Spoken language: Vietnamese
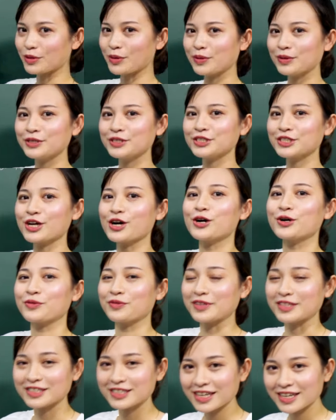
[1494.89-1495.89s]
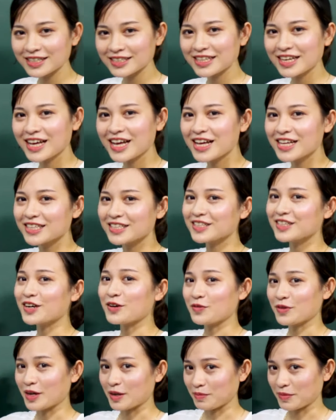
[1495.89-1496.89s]
Tôi cho quyển sách. Nhưng
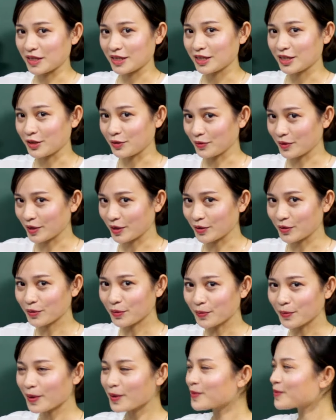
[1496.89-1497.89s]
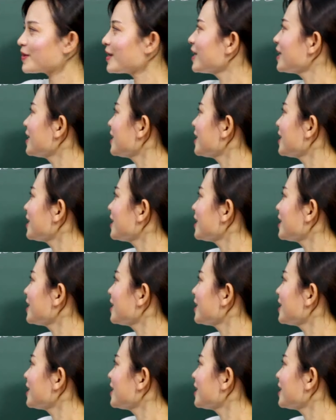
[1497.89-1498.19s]
câu này bị thiếu đúng không?